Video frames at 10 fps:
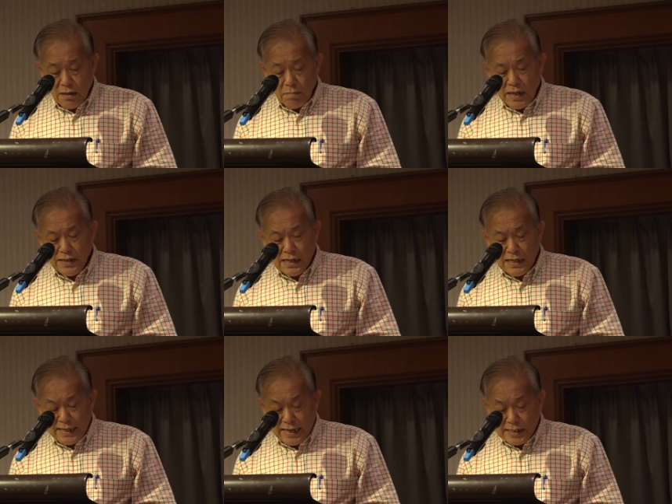没
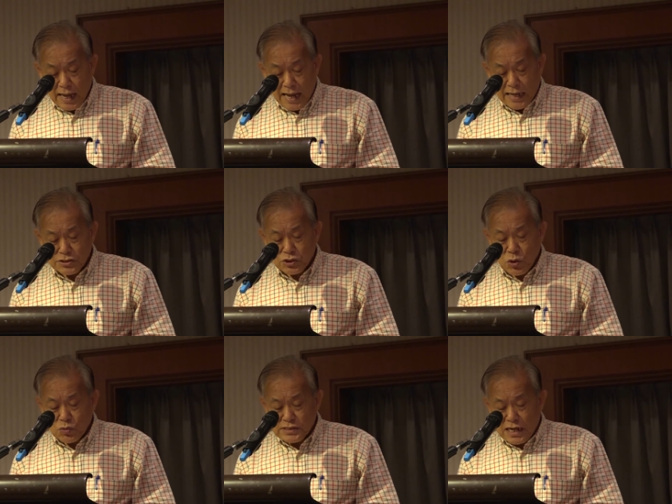能给他
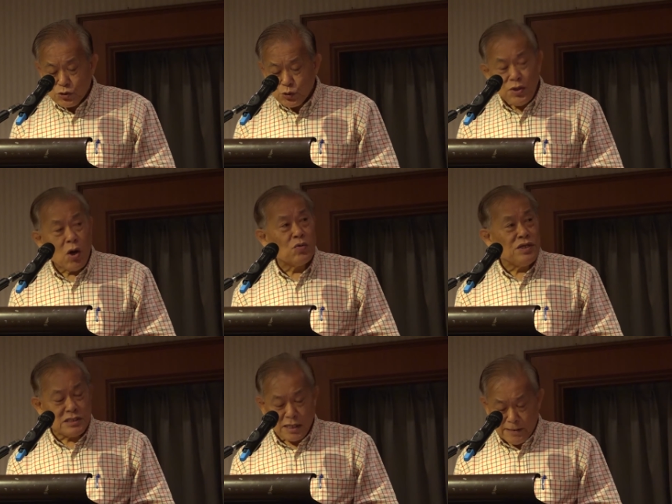送上最后
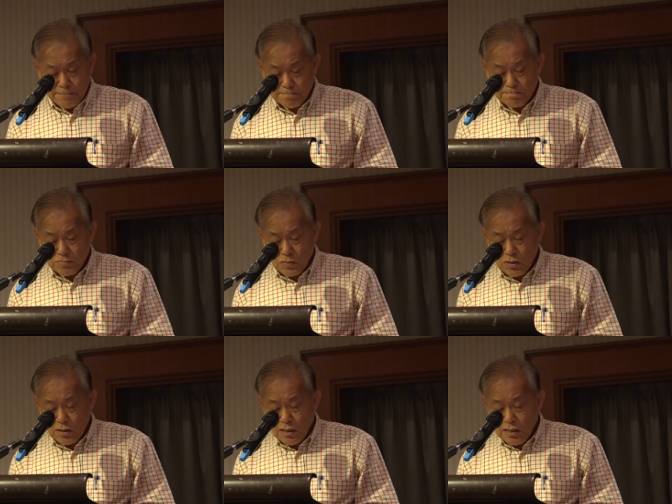一程，
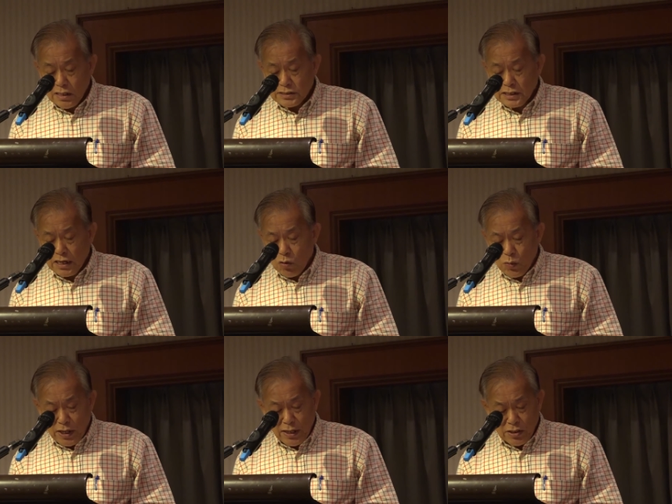成
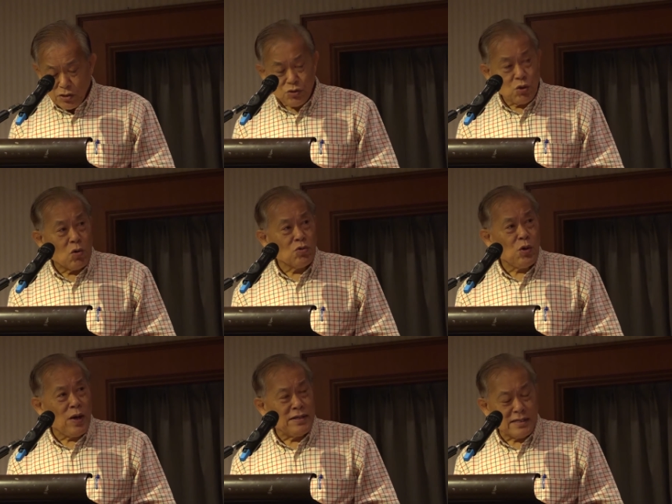为永
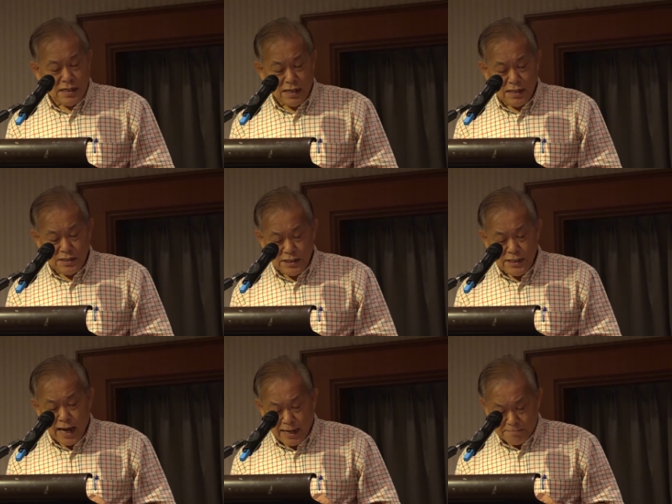远的
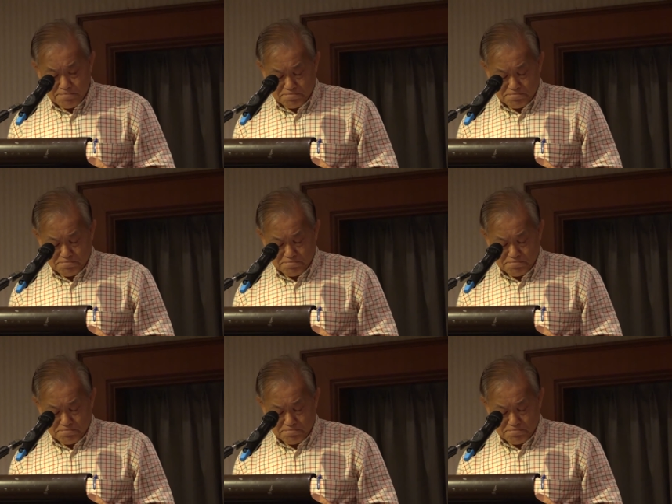遗憾。